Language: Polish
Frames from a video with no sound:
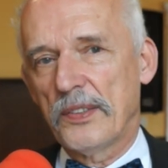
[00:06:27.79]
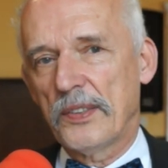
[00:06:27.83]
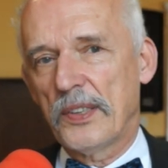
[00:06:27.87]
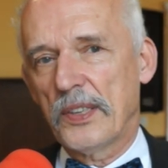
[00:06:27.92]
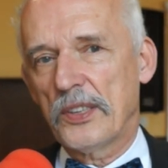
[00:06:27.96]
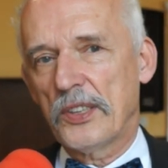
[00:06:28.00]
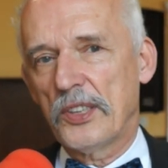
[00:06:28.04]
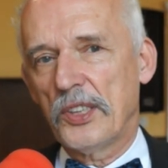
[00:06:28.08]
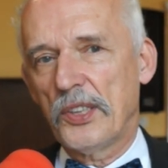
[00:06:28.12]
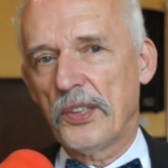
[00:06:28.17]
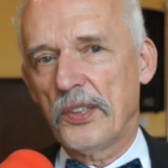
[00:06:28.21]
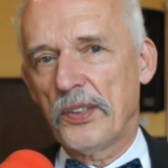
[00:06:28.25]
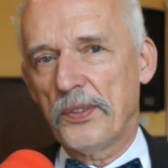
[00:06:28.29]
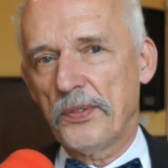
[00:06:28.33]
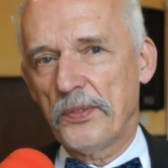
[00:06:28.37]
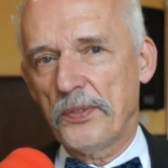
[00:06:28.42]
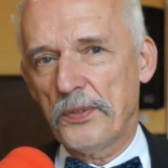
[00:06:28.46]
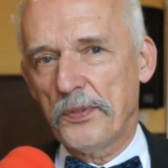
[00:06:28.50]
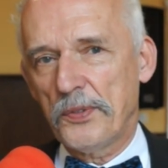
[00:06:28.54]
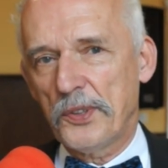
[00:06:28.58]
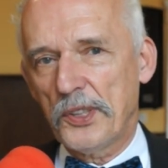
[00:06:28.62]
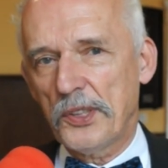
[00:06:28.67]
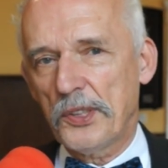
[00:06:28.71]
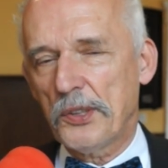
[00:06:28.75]

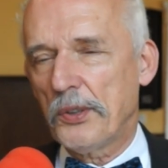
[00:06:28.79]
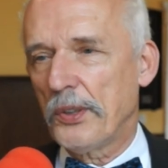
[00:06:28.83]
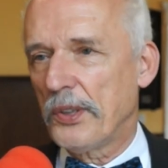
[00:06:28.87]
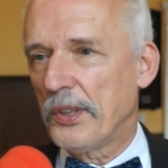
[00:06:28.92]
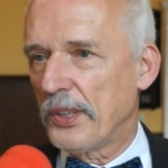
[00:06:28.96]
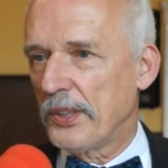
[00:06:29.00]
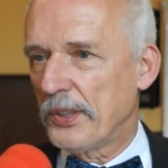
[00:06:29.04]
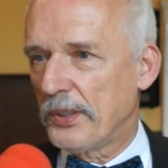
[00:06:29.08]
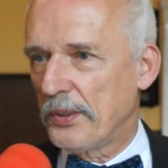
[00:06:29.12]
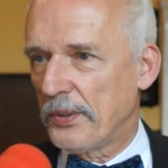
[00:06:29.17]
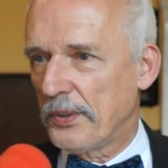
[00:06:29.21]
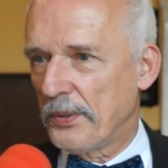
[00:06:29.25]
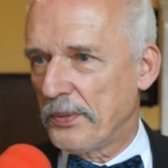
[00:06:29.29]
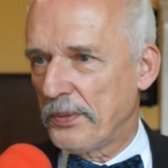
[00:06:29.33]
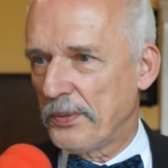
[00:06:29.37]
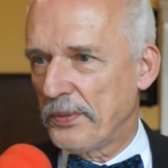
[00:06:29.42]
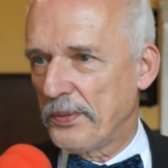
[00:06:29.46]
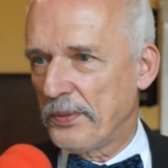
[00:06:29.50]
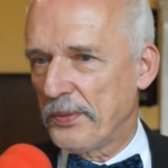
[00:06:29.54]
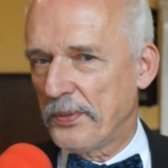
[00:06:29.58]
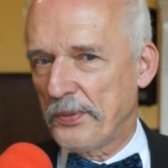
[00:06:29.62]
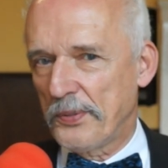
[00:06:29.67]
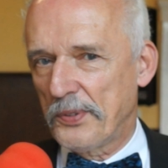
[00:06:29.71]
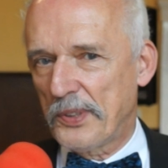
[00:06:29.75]
Także wszystko jest
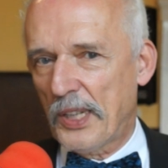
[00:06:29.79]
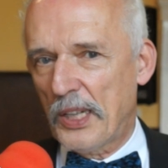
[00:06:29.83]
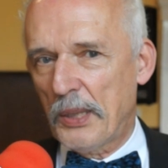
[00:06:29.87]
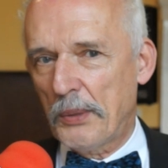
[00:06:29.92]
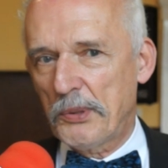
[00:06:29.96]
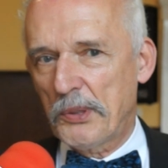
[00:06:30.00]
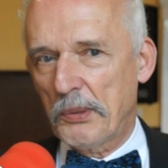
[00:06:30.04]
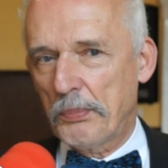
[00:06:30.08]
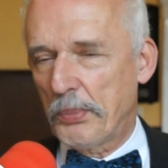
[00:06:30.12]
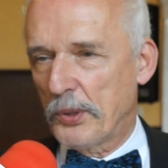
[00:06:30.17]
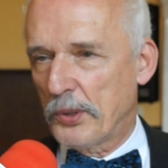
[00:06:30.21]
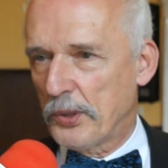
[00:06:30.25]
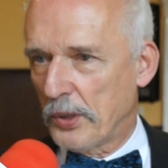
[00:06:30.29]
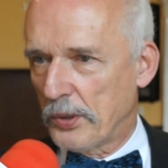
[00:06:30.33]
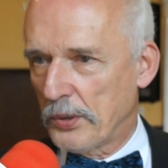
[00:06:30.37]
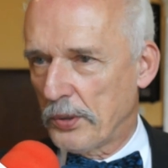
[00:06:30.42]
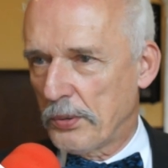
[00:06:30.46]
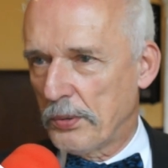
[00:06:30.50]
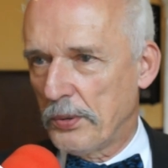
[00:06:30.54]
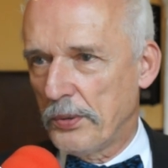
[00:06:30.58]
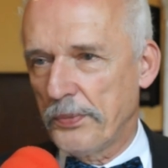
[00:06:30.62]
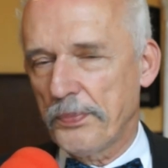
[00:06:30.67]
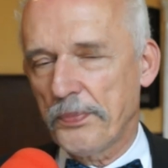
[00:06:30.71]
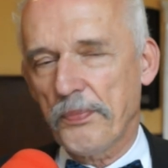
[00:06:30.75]
w najlepszym
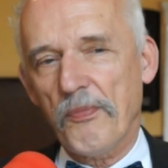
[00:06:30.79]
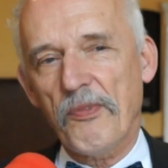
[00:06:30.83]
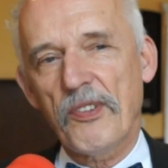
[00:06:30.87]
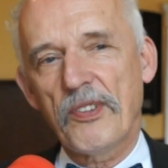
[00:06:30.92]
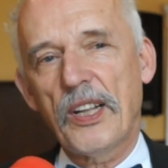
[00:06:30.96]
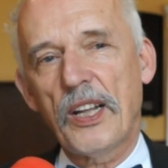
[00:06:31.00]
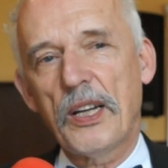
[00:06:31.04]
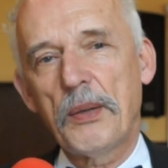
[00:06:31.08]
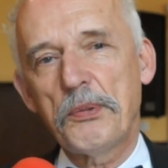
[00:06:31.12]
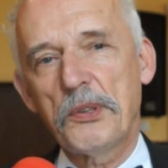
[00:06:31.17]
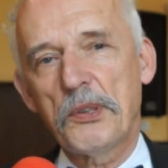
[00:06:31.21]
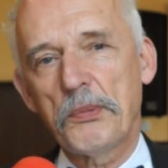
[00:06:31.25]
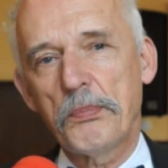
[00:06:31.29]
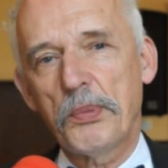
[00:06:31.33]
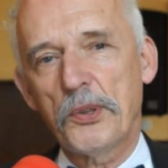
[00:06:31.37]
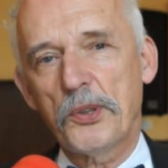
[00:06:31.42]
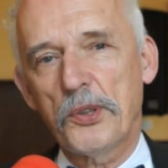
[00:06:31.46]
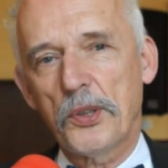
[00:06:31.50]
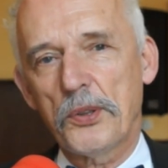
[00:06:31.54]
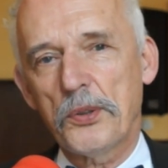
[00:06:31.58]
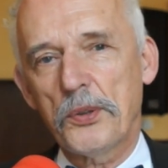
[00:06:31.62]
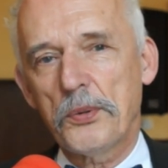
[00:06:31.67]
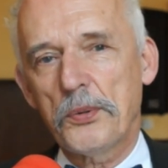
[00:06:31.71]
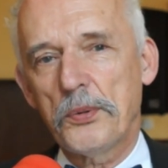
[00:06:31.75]
porządku. W najlepszym
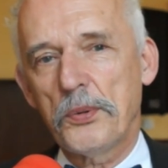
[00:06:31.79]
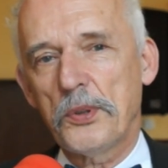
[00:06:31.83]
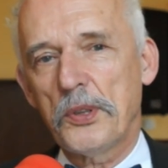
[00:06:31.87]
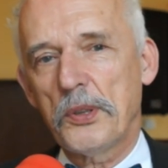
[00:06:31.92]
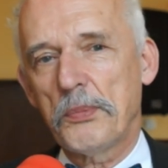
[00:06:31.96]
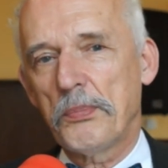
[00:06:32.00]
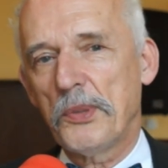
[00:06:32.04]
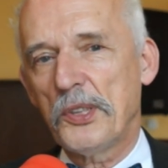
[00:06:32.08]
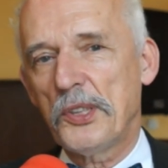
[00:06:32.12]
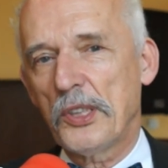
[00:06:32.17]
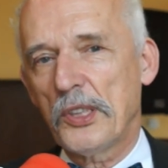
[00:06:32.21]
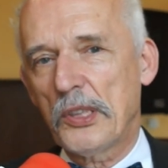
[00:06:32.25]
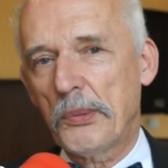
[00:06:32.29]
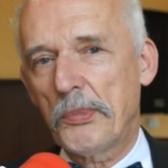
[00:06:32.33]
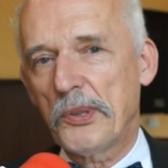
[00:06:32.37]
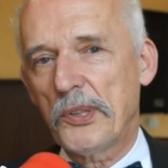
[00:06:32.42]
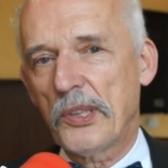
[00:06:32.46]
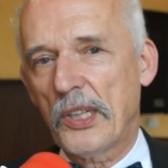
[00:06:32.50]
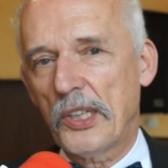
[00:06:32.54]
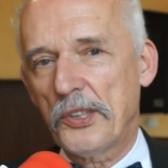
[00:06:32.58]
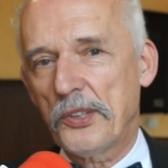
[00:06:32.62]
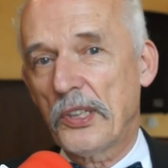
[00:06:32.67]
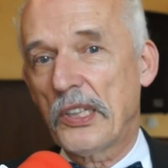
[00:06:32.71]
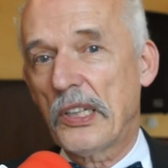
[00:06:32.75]
porządku i myślę, że
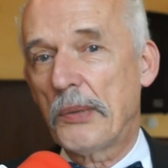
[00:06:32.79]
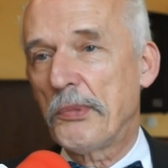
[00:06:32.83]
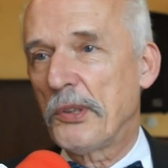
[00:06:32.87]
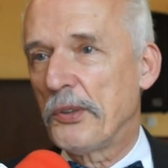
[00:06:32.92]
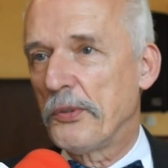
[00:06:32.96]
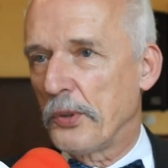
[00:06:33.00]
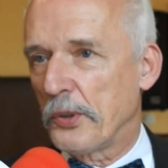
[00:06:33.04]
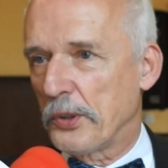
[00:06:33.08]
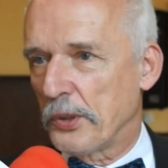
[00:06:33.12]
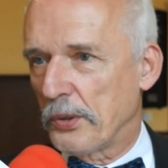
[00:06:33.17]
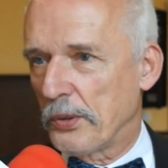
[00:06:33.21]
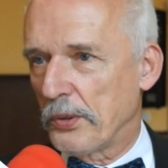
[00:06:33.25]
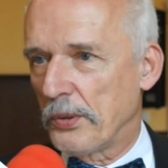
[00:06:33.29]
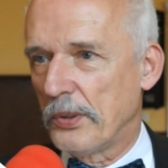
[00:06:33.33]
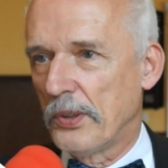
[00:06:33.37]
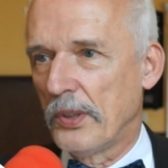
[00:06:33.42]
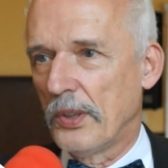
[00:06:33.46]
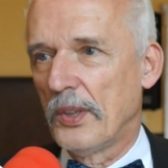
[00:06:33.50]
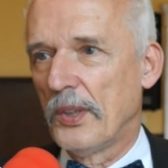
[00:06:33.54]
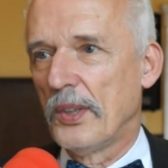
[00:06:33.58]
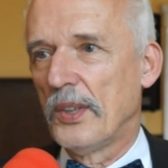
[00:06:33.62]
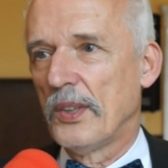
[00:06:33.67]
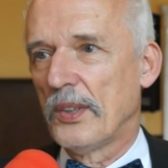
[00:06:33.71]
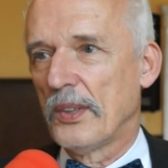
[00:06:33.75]
będzie nas co najmniej 200
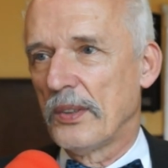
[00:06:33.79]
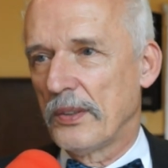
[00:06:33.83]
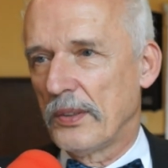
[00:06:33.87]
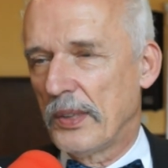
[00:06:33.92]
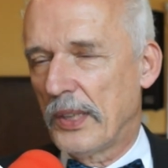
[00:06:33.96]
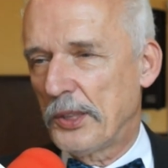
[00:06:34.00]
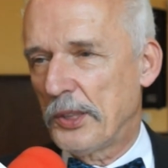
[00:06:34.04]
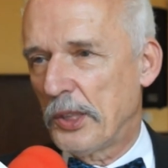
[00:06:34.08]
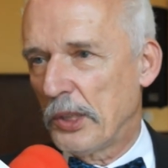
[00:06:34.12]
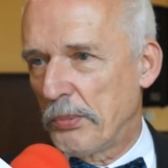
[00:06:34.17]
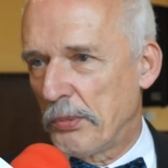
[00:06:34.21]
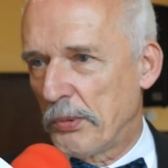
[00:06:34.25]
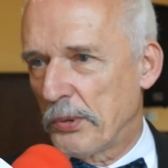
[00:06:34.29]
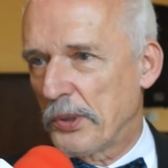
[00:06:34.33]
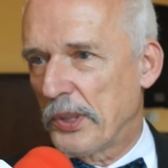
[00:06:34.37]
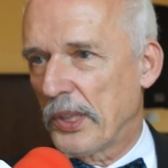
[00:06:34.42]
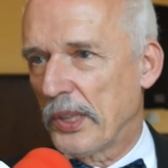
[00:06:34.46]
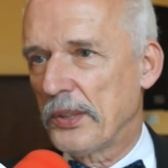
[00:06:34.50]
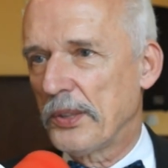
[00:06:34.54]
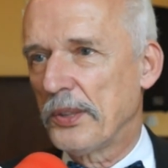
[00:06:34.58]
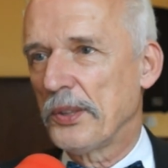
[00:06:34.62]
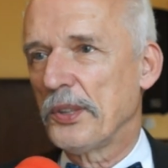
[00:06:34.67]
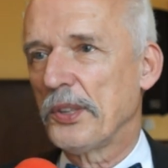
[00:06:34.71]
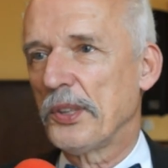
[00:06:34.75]
na
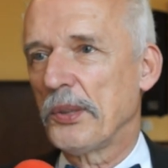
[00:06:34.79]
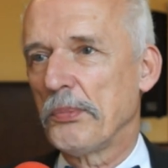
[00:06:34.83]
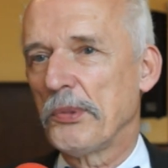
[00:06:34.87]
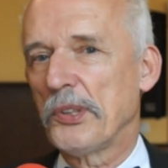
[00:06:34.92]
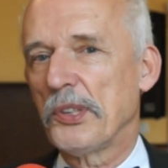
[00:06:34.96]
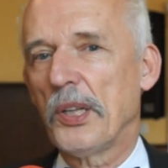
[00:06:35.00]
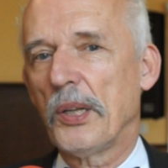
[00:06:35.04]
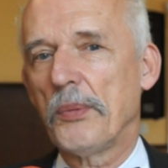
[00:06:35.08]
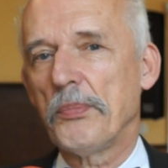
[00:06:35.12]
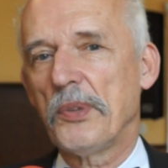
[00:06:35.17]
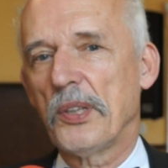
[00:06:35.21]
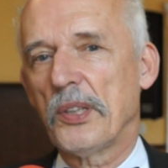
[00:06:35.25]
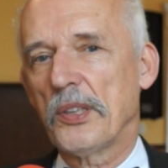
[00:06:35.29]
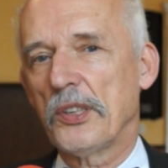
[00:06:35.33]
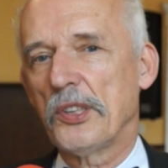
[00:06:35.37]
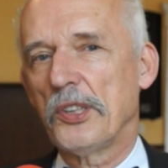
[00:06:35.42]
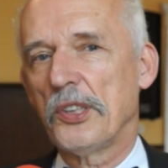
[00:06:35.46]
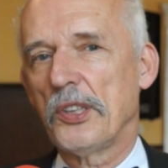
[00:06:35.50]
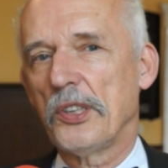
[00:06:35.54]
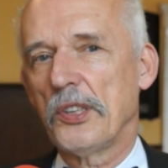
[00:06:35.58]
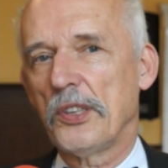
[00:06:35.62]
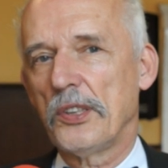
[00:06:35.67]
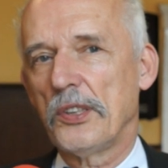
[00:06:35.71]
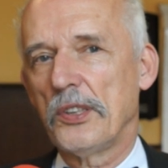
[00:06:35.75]
700 z czymś tam.
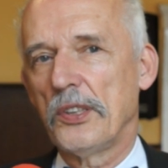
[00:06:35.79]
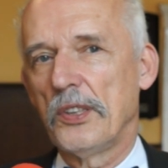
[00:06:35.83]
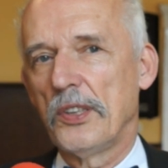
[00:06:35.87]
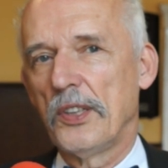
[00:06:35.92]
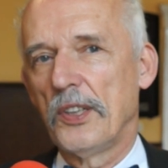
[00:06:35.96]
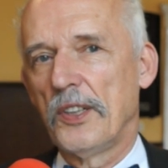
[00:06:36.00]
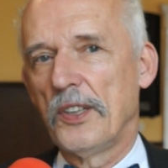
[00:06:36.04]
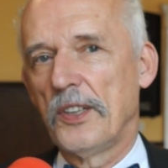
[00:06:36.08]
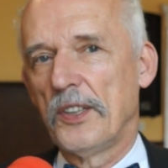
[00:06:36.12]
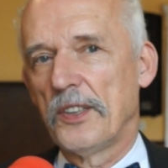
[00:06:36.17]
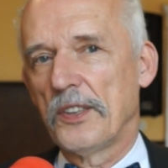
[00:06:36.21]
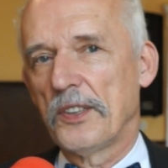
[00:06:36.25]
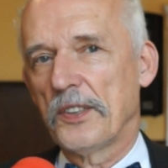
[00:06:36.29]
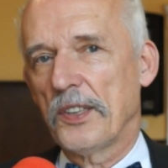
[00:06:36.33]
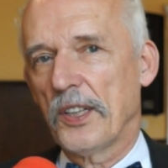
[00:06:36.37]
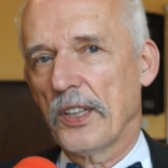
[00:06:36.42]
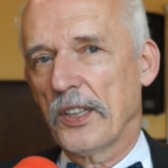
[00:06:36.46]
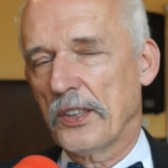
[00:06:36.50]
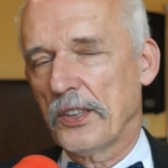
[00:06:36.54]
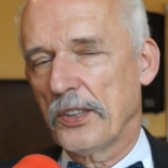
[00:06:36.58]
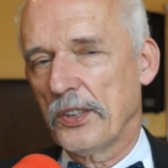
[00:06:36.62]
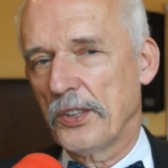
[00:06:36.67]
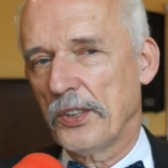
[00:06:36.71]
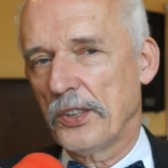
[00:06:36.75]
Także...
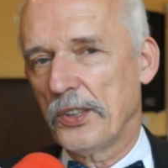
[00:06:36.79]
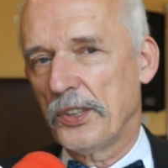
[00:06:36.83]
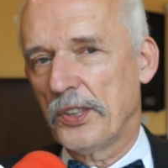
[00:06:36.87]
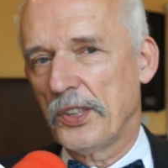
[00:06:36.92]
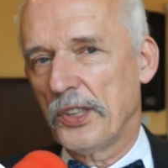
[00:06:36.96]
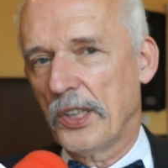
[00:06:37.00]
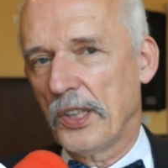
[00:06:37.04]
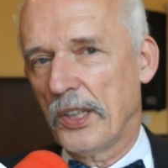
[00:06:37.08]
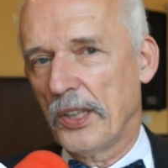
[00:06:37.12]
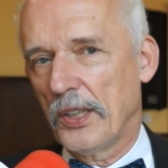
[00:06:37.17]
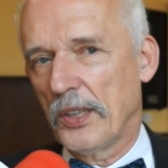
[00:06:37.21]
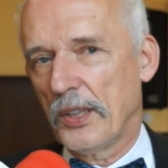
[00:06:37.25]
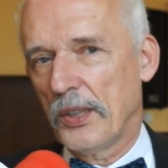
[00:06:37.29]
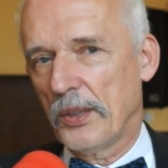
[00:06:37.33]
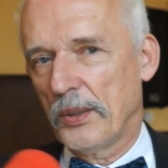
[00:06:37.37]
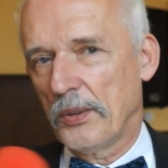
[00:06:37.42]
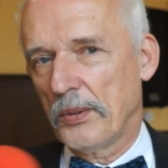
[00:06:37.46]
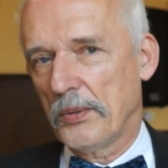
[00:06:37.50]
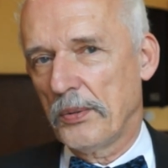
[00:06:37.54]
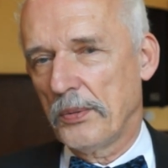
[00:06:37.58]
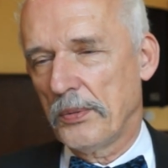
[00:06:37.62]
także...